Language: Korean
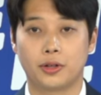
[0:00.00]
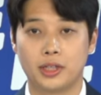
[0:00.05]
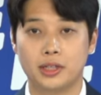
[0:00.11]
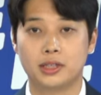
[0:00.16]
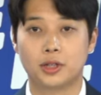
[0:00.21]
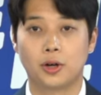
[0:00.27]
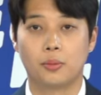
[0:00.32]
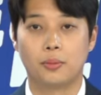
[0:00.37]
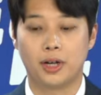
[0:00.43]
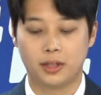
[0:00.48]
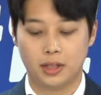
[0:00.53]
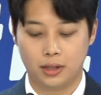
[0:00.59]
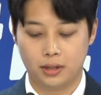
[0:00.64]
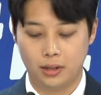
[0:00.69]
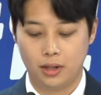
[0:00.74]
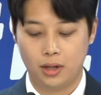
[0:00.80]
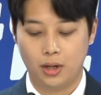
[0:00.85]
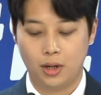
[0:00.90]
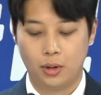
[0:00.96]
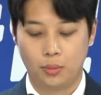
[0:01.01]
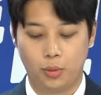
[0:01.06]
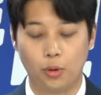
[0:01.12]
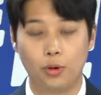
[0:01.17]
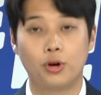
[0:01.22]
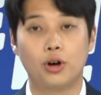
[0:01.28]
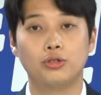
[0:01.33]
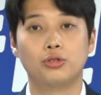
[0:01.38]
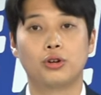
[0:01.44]
인정받은
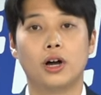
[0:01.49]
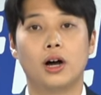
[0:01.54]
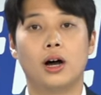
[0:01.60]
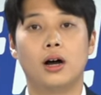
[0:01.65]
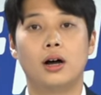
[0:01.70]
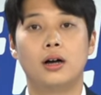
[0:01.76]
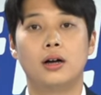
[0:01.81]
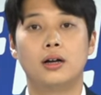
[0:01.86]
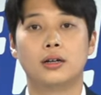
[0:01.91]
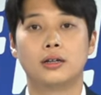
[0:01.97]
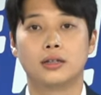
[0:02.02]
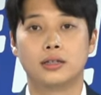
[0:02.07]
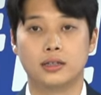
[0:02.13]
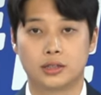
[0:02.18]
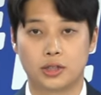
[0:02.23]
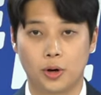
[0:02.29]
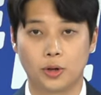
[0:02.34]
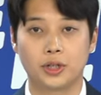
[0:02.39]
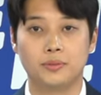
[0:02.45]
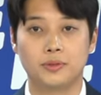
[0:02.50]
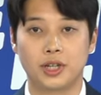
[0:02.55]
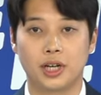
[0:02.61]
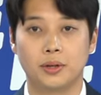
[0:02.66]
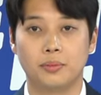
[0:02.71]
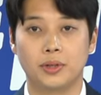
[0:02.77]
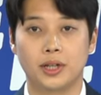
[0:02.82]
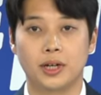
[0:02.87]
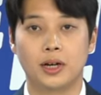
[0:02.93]
봉건우가 그
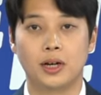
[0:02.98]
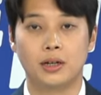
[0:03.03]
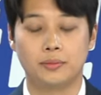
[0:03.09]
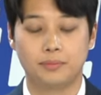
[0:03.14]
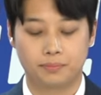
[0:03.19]
적임자입니다.